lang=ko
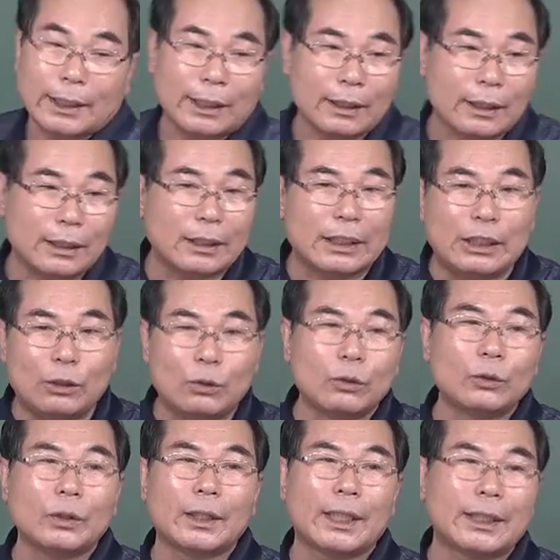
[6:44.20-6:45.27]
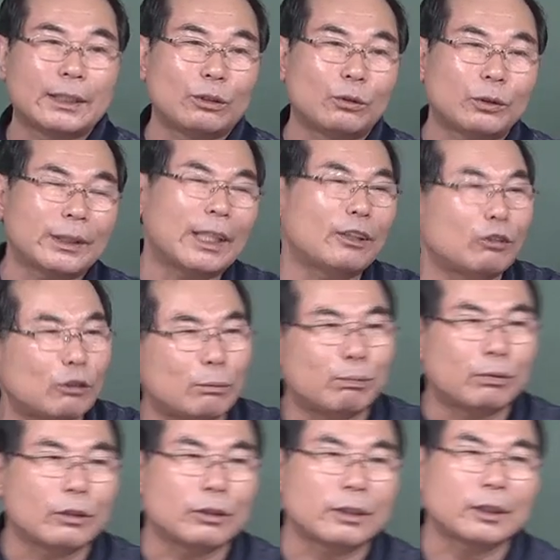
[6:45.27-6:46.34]
사, 이론을 가지고 사주를
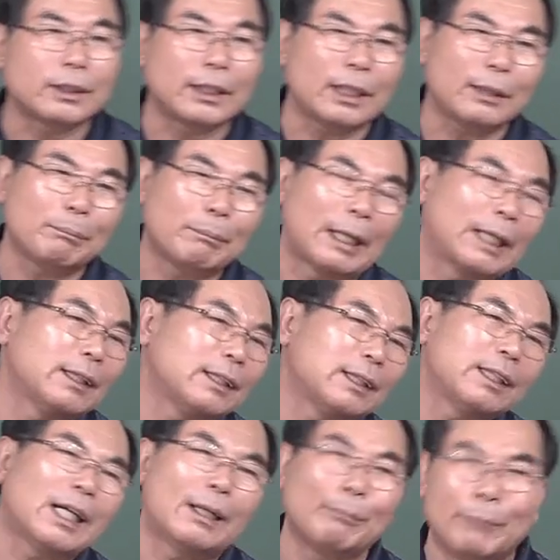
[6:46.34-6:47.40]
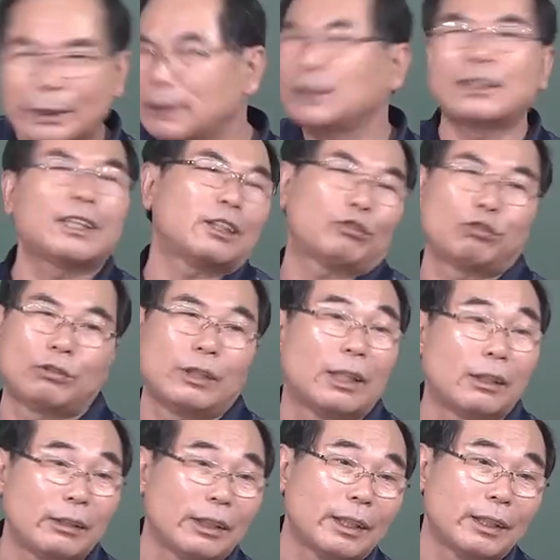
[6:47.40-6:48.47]
풀었을 때 맞느냐 안 맞느냐가
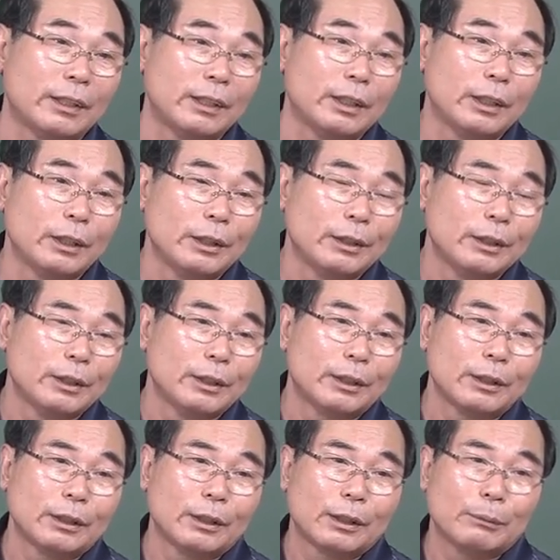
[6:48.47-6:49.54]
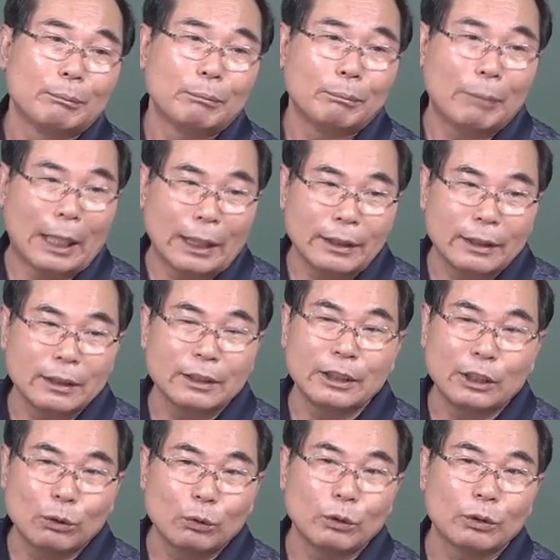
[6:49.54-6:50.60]
중요한 거야. 맞는
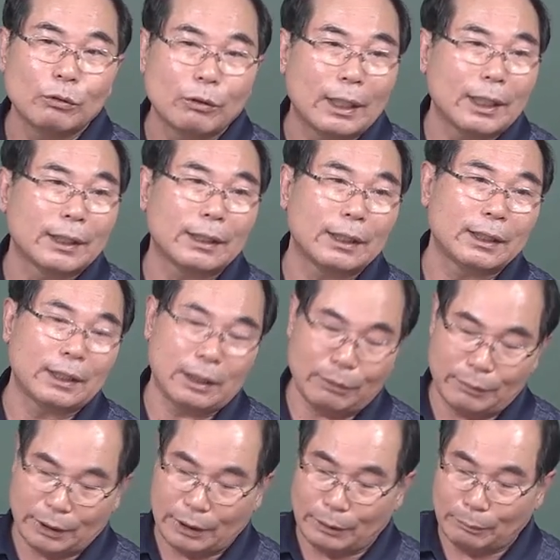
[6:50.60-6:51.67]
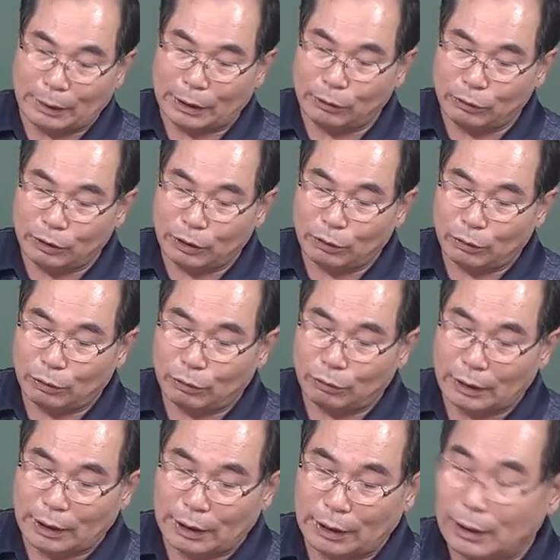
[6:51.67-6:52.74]
이론으로 가야 된다 이 말이야. 맞는 이론으로
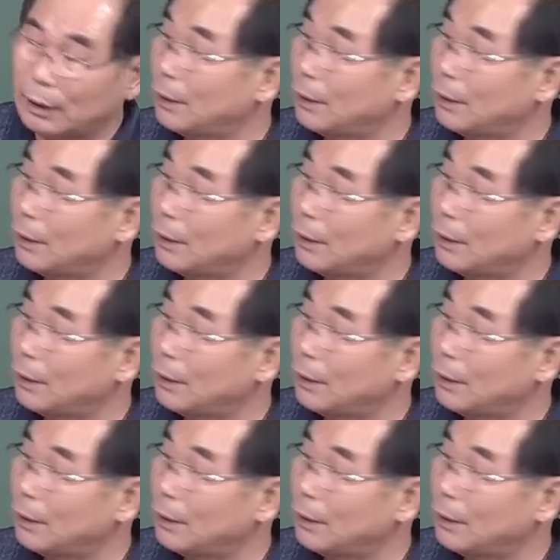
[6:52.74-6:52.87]
가야.